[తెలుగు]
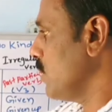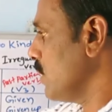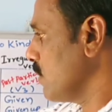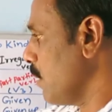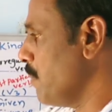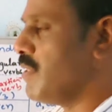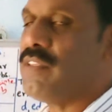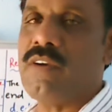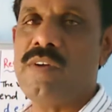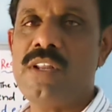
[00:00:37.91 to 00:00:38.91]
దీనికి
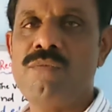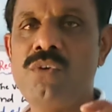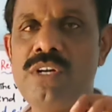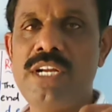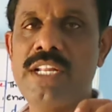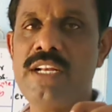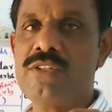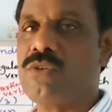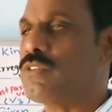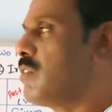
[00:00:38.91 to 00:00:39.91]
సంబంధించినటువంటి ఫుల్
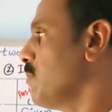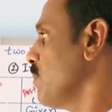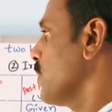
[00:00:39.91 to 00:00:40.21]
డీటెయిల్స్ కోసం